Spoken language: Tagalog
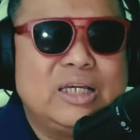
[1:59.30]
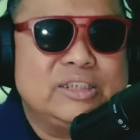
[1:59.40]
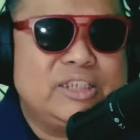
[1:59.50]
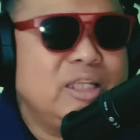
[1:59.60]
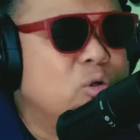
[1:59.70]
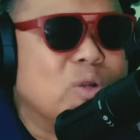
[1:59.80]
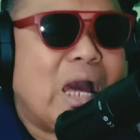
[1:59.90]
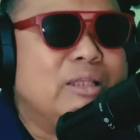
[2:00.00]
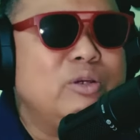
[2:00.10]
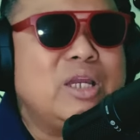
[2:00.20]

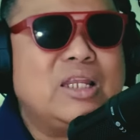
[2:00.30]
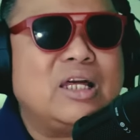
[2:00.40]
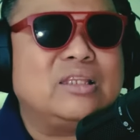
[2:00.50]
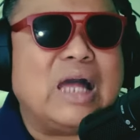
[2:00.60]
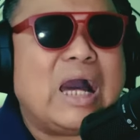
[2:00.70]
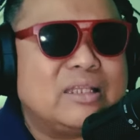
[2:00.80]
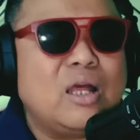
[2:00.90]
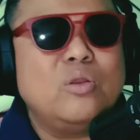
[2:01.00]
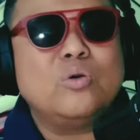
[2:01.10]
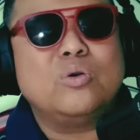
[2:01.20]
Sinigurado niya na
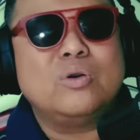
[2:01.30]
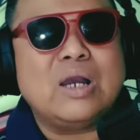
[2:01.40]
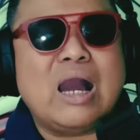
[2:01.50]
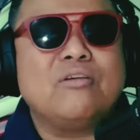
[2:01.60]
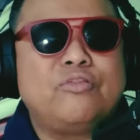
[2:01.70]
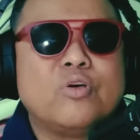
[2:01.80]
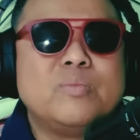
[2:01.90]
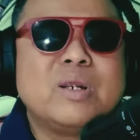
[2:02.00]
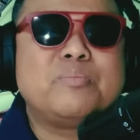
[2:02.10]
dadalo ang former